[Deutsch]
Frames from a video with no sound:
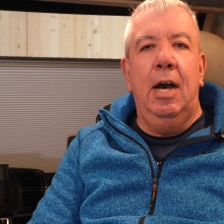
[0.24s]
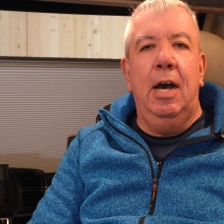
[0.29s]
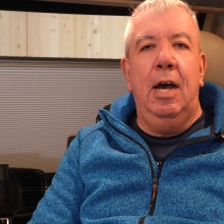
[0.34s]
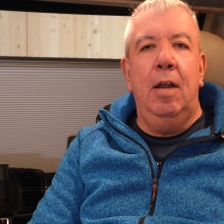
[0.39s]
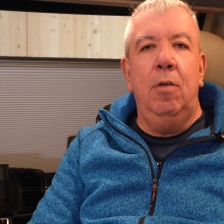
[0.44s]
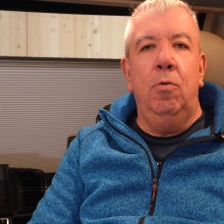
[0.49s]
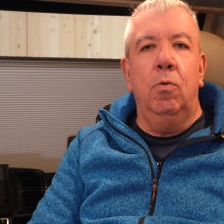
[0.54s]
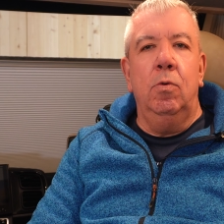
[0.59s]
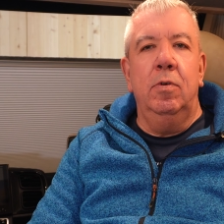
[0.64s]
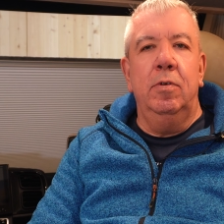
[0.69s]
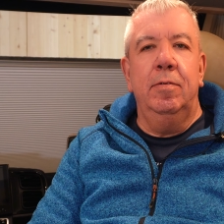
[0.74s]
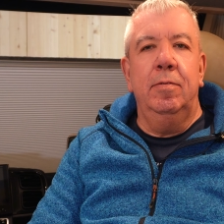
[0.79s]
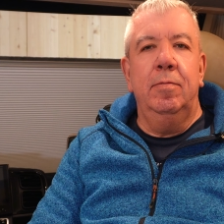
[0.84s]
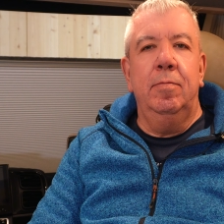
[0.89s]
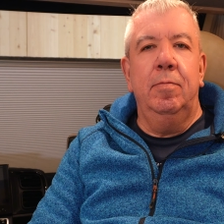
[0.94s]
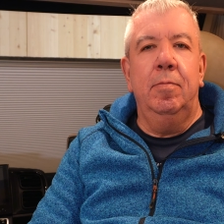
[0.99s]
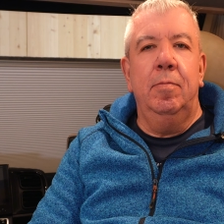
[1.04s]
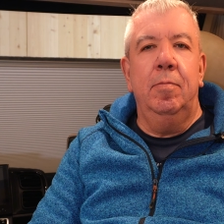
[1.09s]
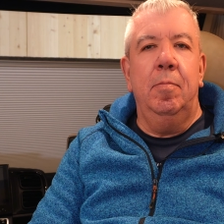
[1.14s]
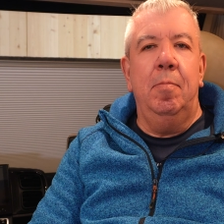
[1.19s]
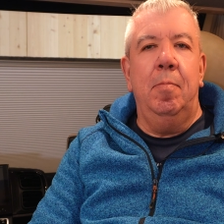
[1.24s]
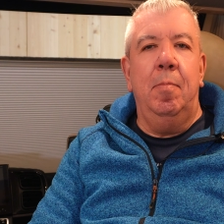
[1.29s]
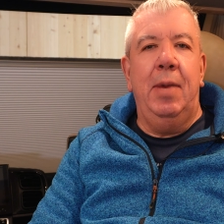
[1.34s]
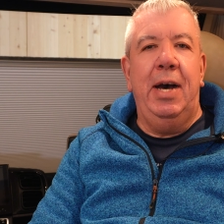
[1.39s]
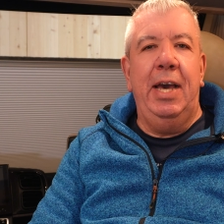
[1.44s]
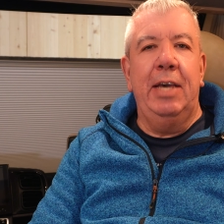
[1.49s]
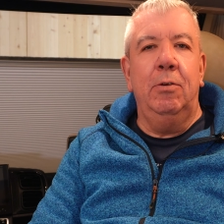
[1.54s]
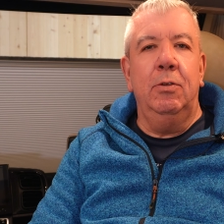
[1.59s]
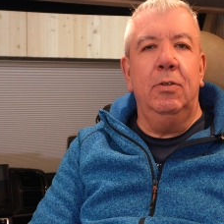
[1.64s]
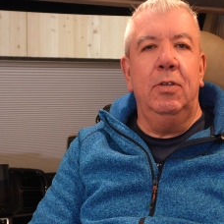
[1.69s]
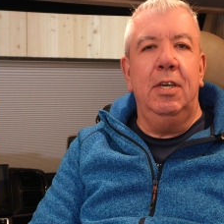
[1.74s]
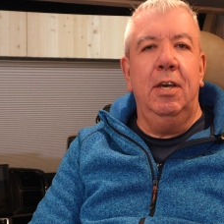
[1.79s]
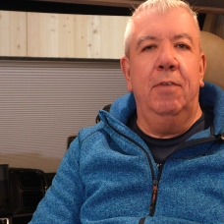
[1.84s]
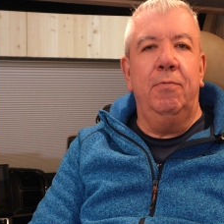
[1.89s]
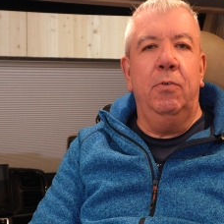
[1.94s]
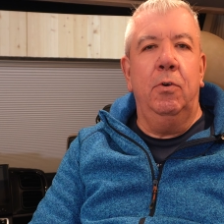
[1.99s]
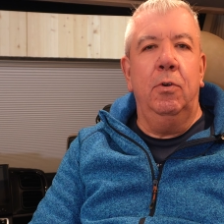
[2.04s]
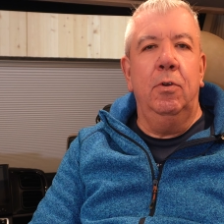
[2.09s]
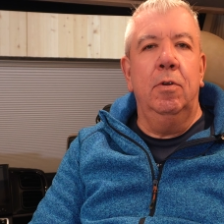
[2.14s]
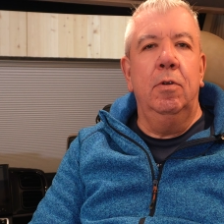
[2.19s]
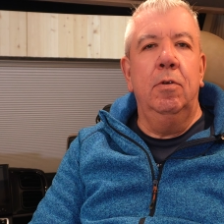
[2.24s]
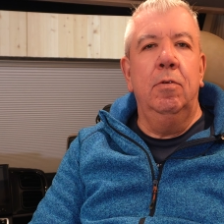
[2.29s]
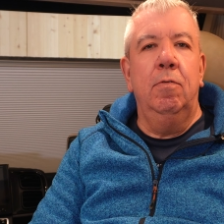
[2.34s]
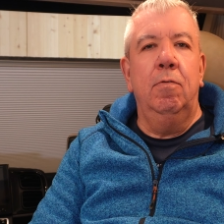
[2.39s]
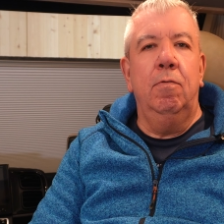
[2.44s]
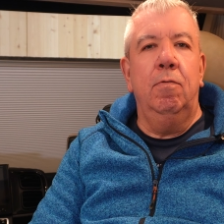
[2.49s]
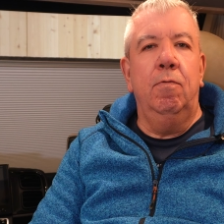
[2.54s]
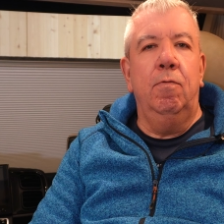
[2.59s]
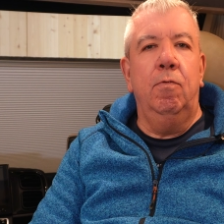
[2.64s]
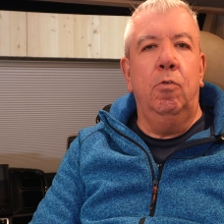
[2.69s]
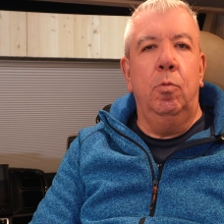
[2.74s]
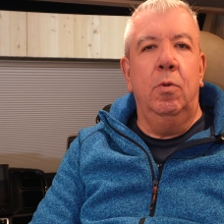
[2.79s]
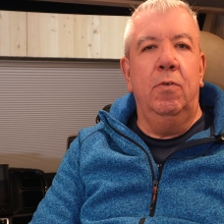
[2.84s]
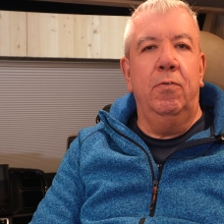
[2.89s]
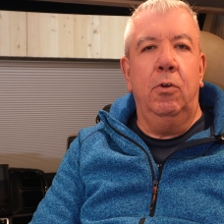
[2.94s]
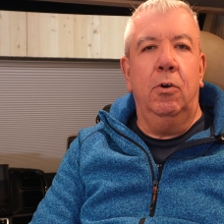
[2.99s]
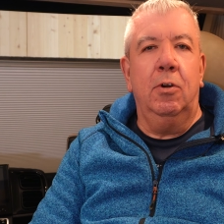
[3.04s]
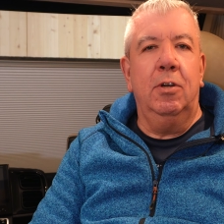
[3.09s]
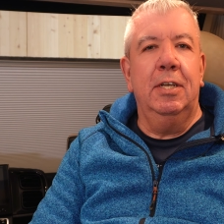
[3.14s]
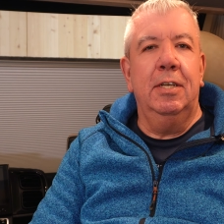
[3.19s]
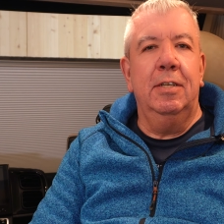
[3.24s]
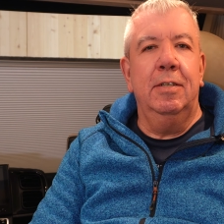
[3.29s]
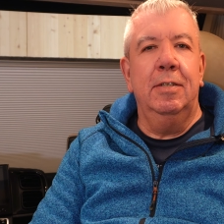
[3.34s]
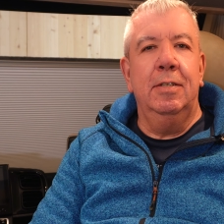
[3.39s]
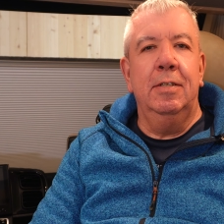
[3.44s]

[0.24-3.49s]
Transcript: Hallo, Markus hier von Womoflog.